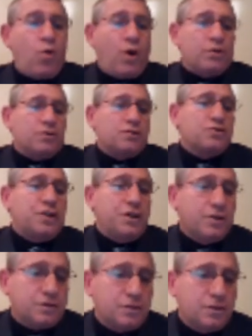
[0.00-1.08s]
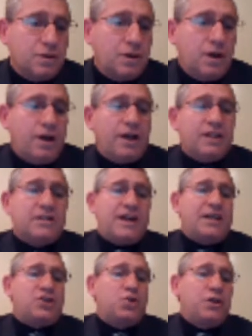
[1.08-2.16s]
cuando sus hijos están
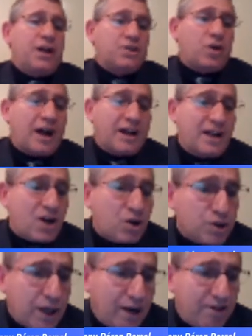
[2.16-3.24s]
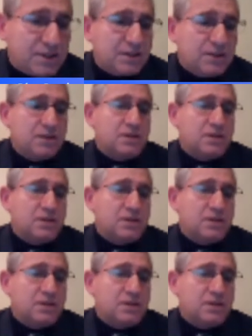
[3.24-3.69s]
estudiando carreras contables